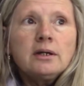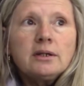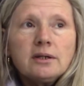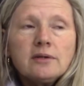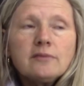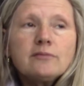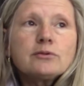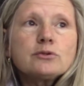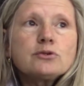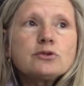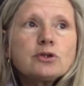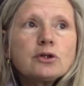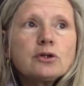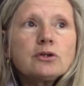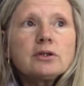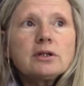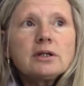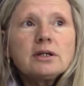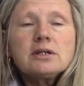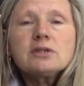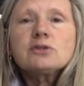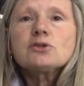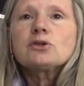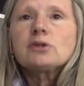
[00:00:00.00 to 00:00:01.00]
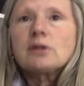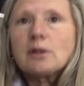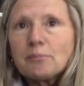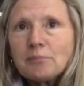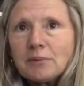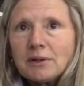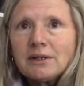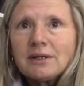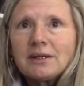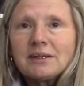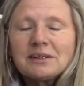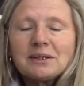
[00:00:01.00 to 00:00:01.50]
Y en función de eso,
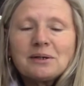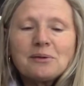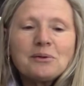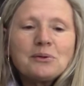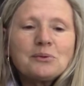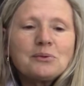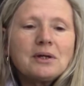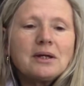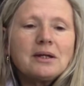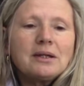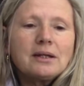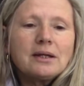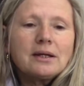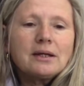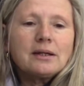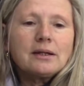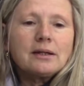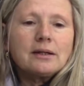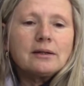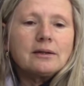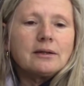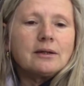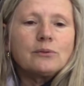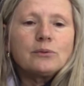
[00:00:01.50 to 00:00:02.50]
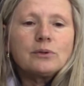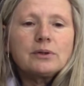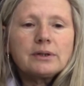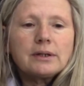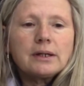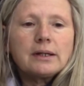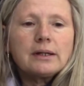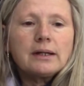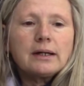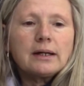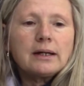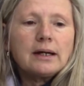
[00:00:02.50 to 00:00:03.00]
también a través de una idea de,
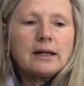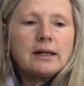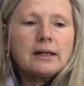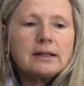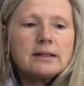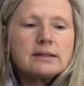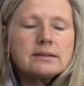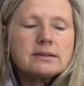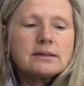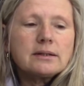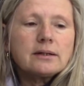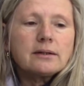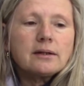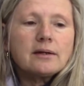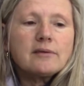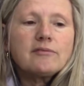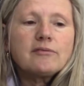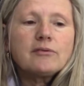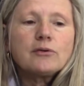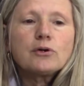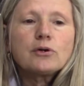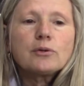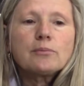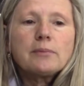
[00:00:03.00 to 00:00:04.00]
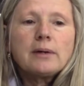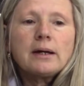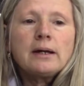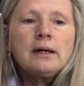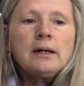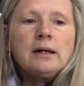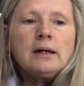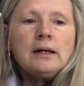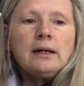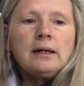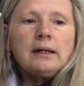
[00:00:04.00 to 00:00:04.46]
nuestra decana, en cierta forma,